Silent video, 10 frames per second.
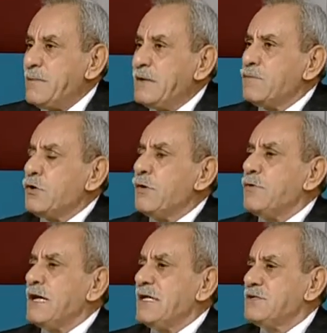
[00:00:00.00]
بين
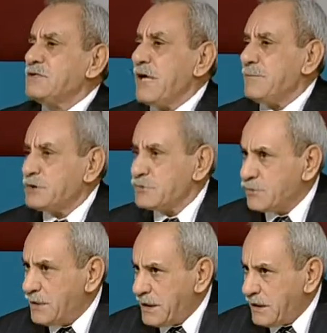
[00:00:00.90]
مكونات الشعب
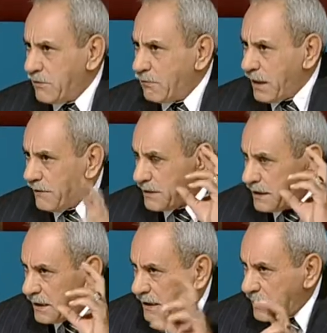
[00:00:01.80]
السوري
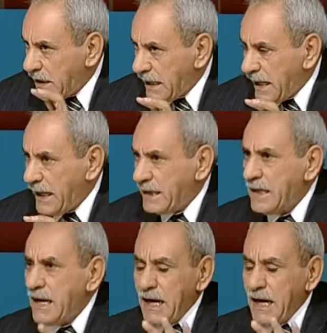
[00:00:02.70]
وفي ذهني الآن